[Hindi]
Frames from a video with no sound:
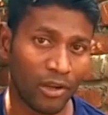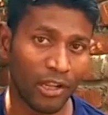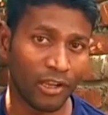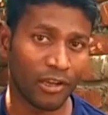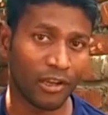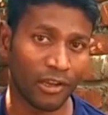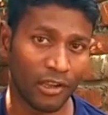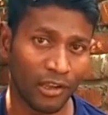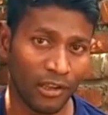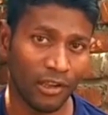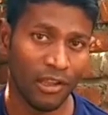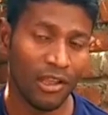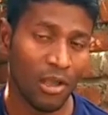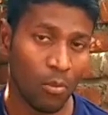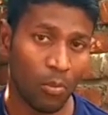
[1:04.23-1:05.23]
कॉन्टेक्ट करके
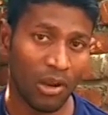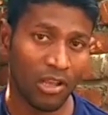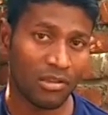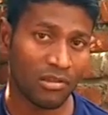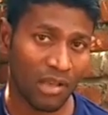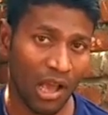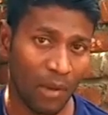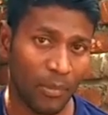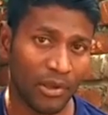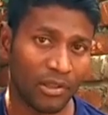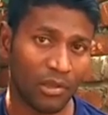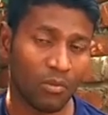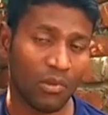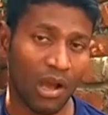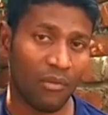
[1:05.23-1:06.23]
प्लस आप
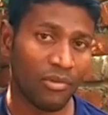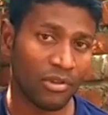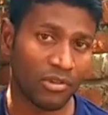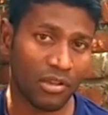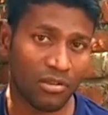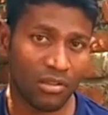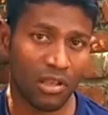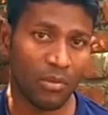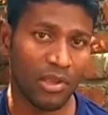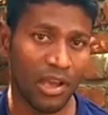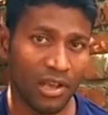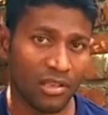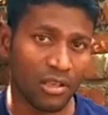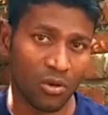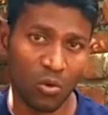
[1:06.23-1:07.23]
एकदम काफ़ी सस्ते में
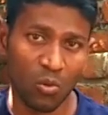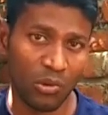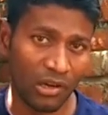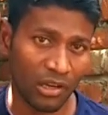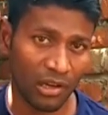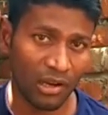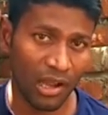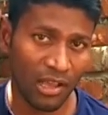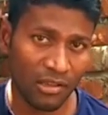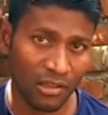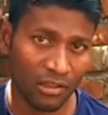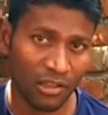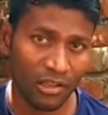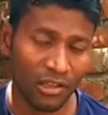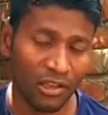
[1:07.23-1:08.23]
यहाँ से रो मटेरियल ला
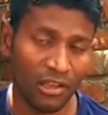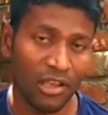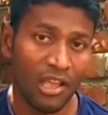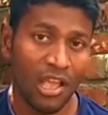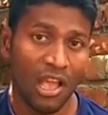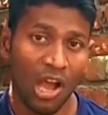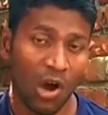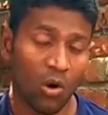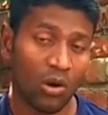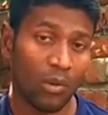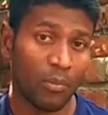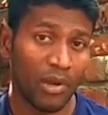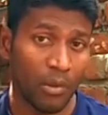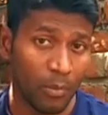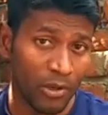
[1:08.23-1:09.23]
सकते हैं और
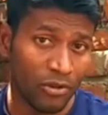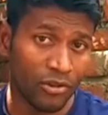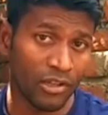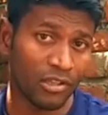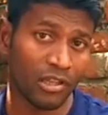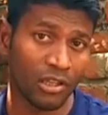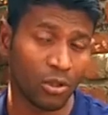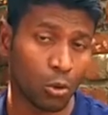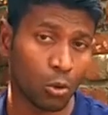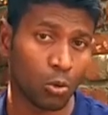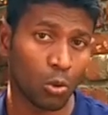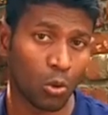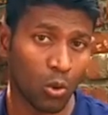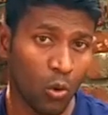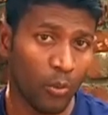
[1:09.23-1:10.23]
अपने बिजनेस के लिए
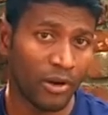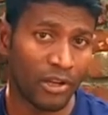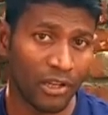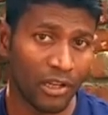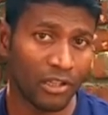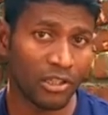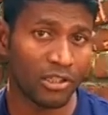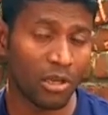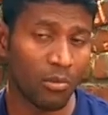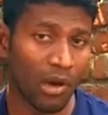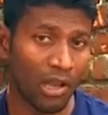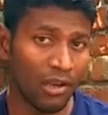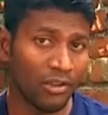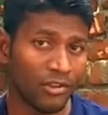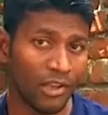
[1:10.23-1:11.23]
दोस्तों रो मटेरियल जैसे
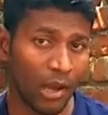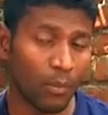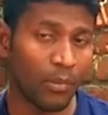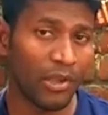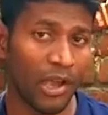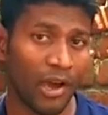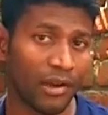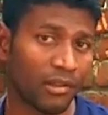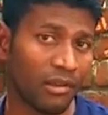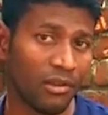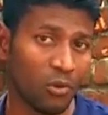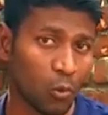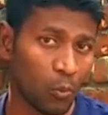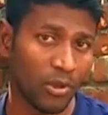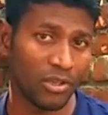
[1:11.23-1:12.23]
मान लीजिए आप बिहार से
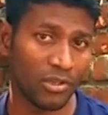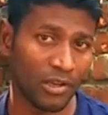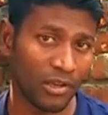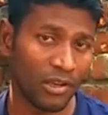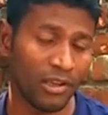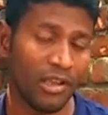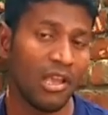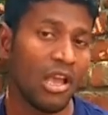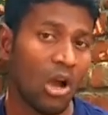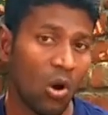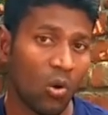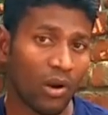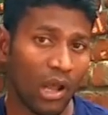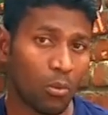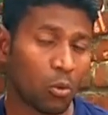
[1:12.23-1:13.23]
यूपी से हैं
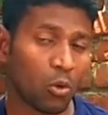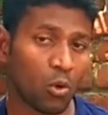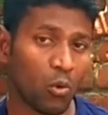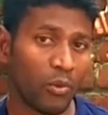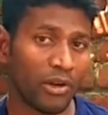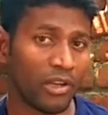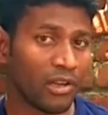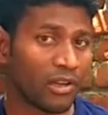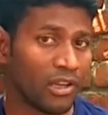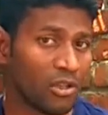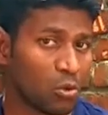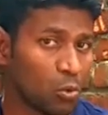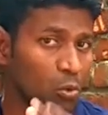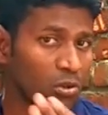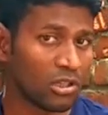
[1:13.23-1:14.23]
और आपको रो मटेरियल कहीं
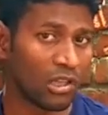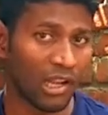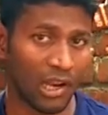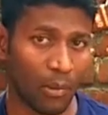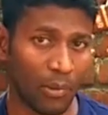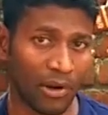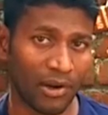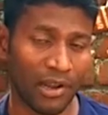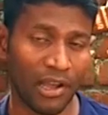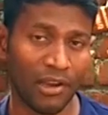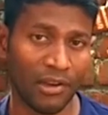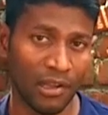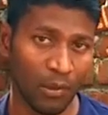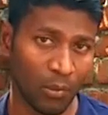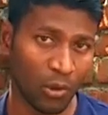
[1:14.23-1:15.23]
दूर से लाना पड़ रहा है
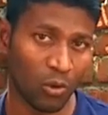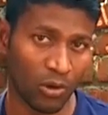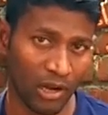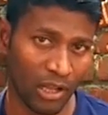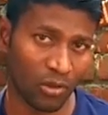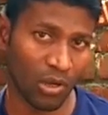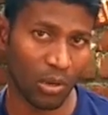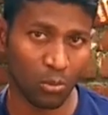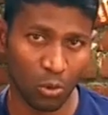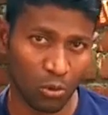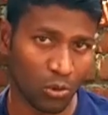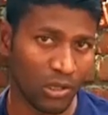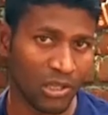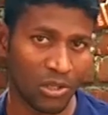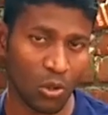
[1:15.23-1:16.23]
नहीं पड़ रहा है तो आप
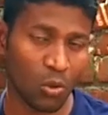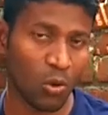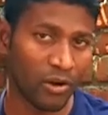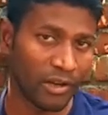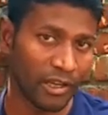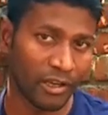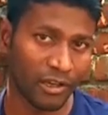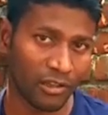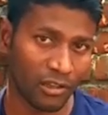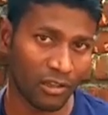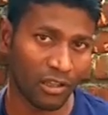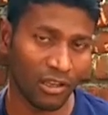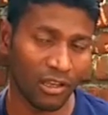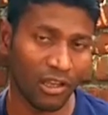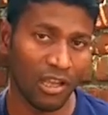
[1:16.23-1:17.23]
दोस्तों इनसे कांटेक्ट कर
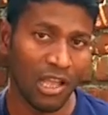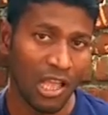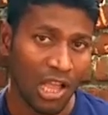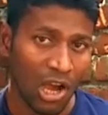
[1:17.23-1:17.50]
सकते हैं